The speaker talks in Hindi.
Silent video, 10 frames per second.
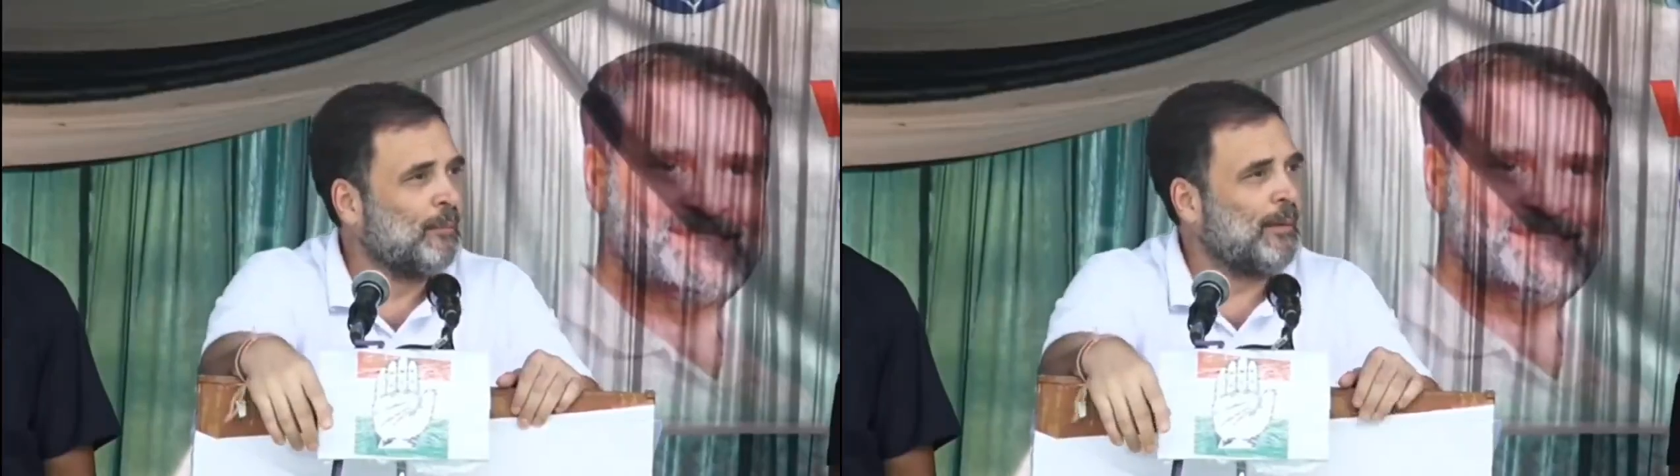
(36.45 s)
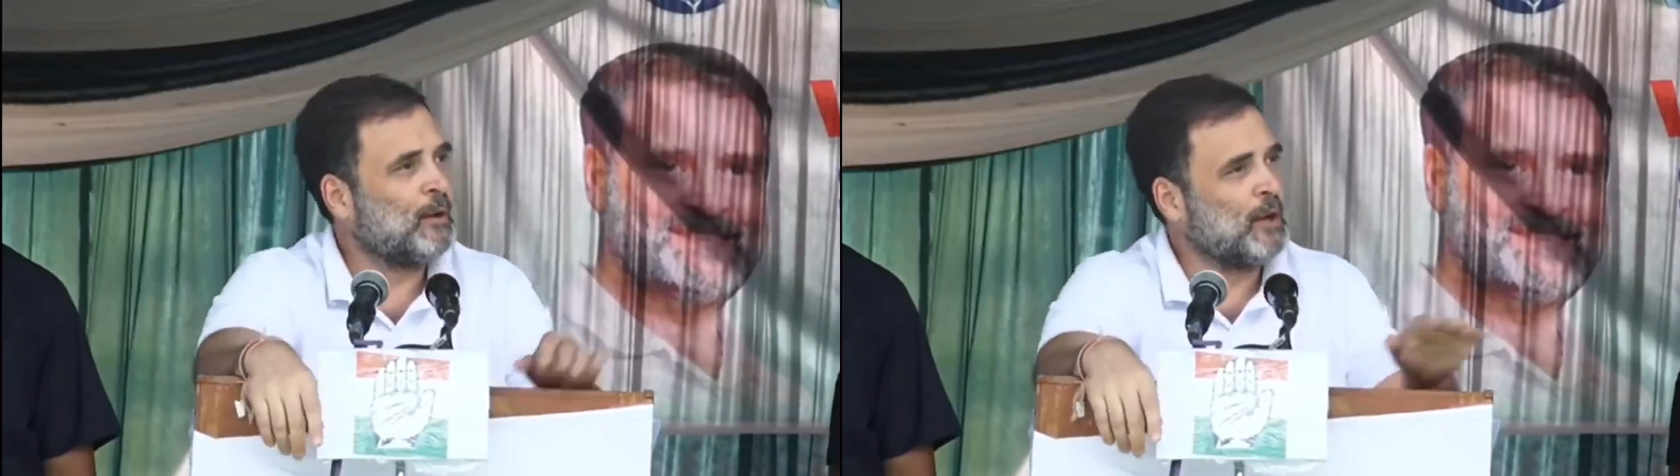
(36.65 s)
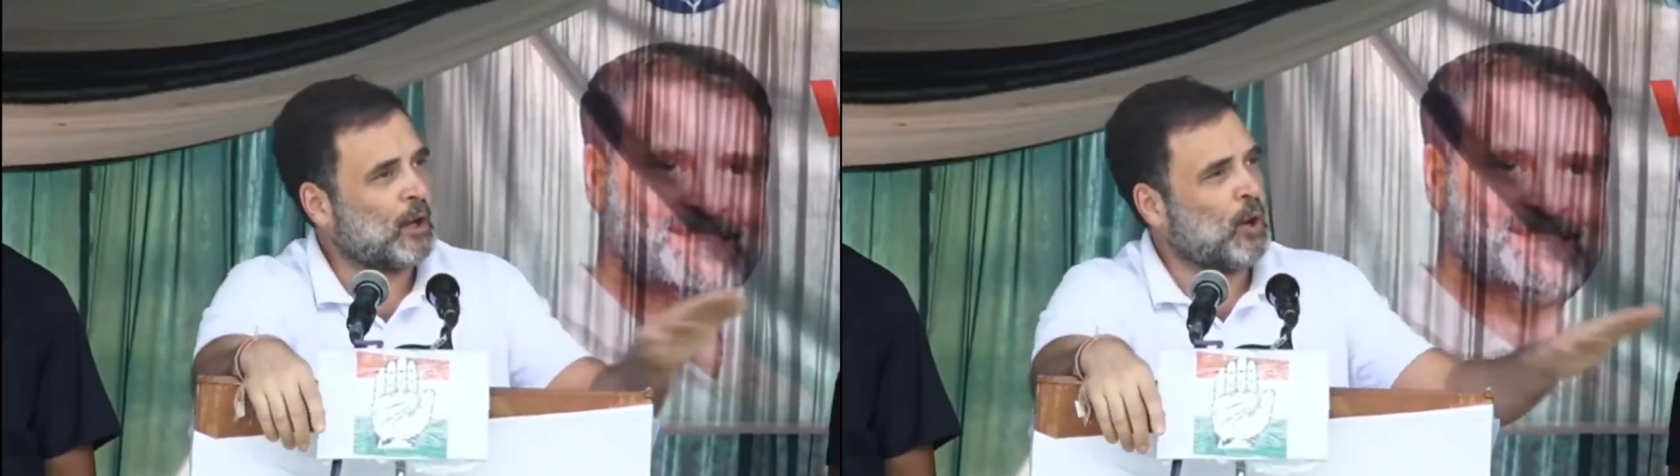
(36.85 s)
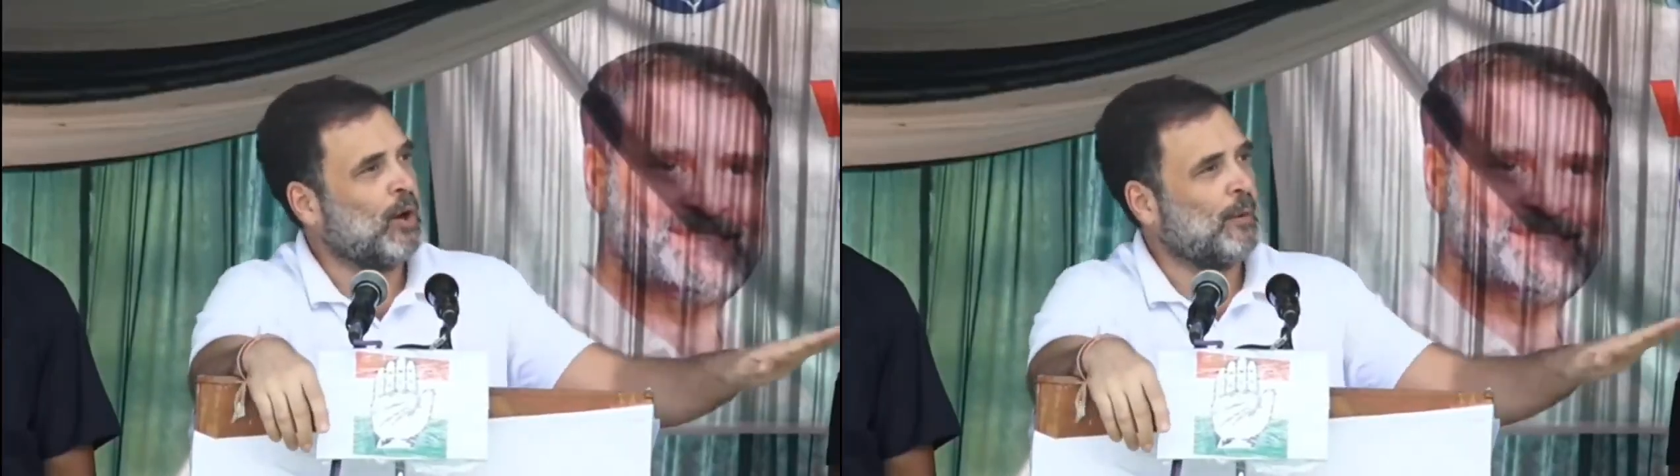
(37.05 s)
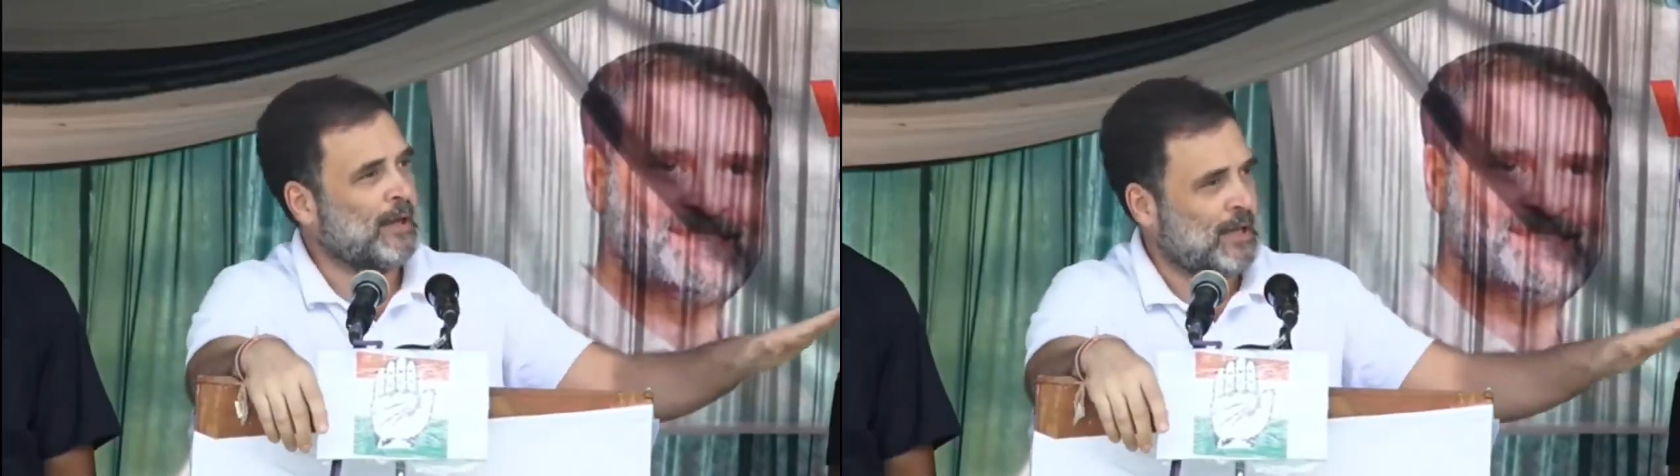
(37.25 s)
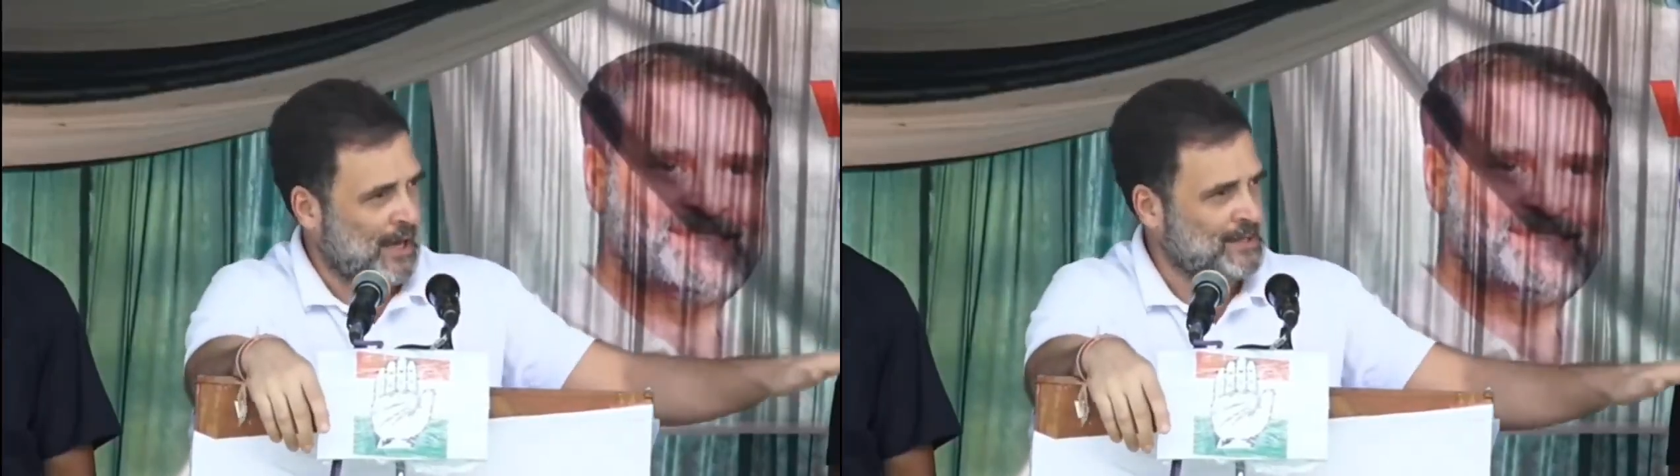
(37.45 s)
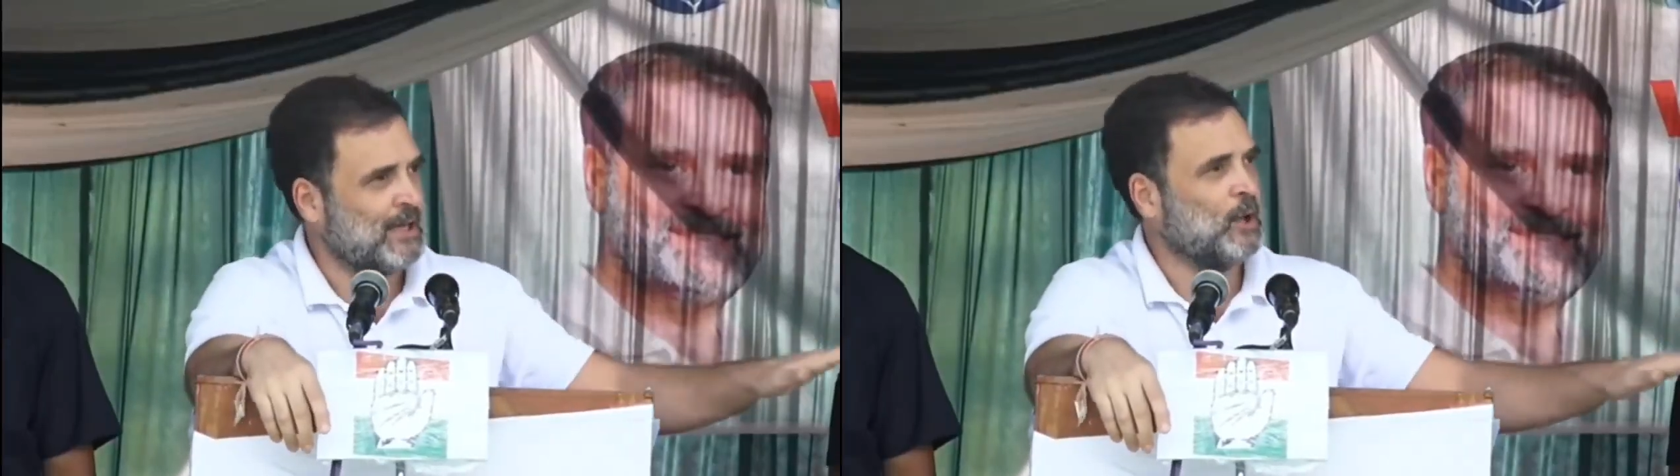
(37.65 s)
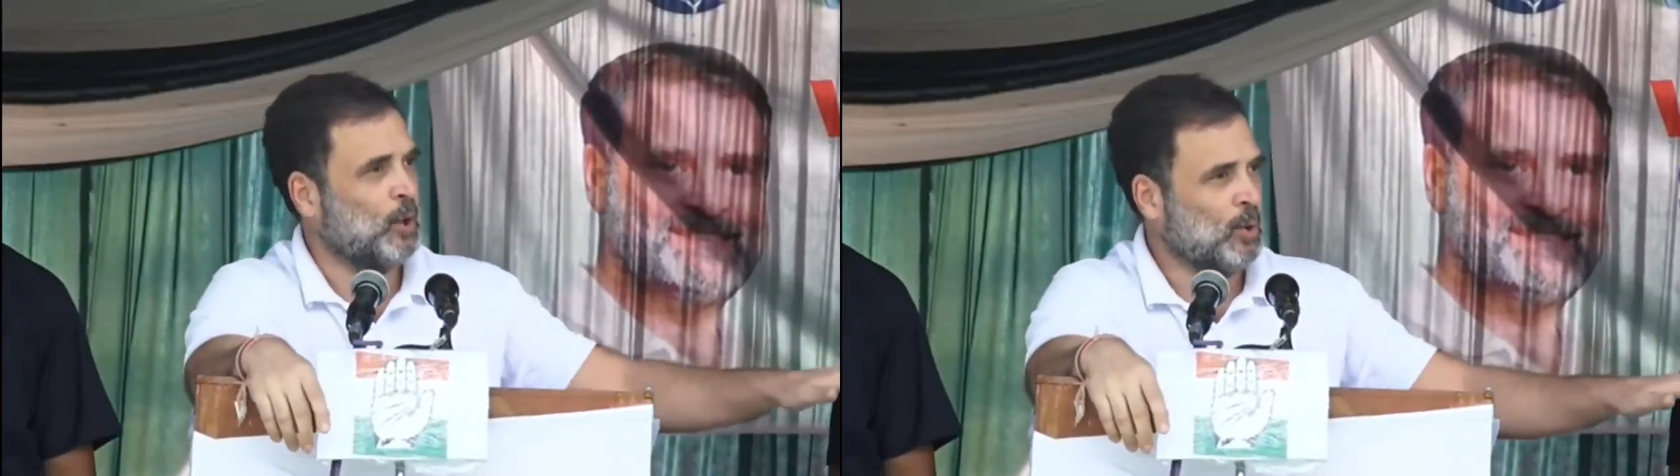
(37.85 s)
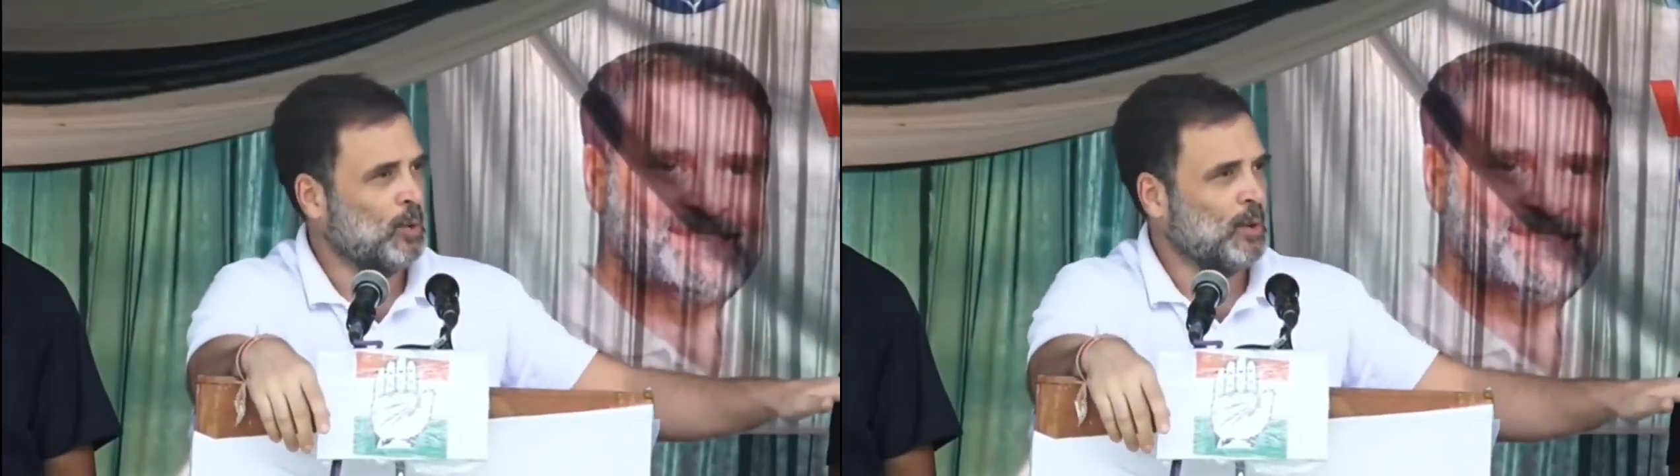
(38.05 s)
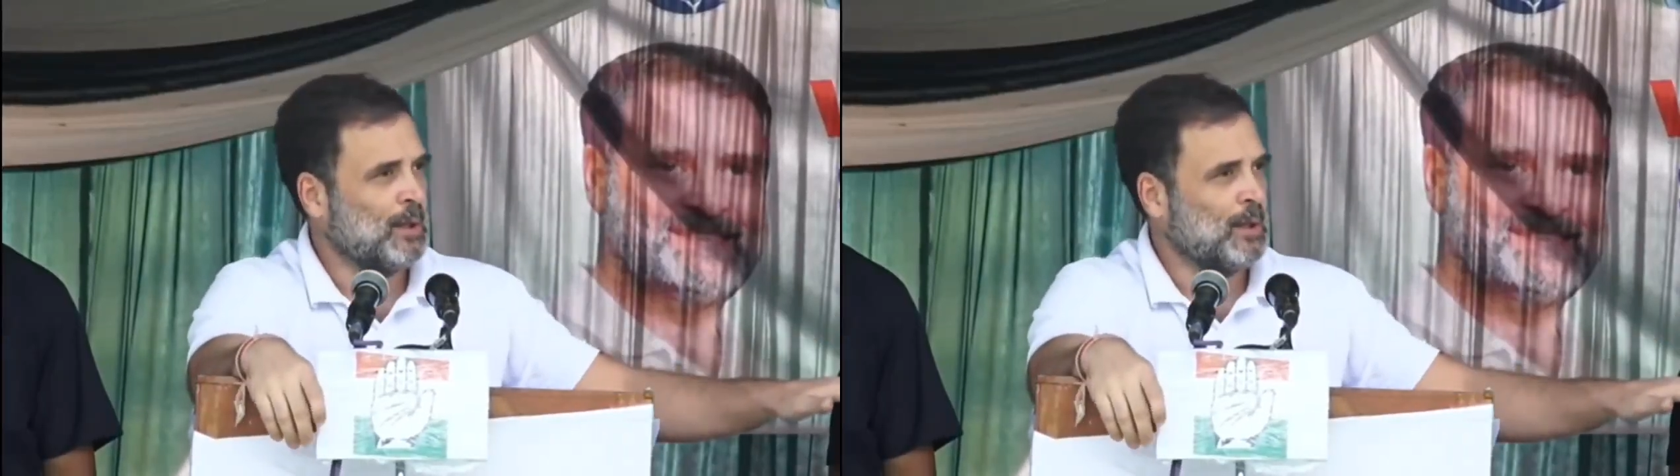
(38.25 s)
मैं उन्हें कहूंगा भैया ऐसे करो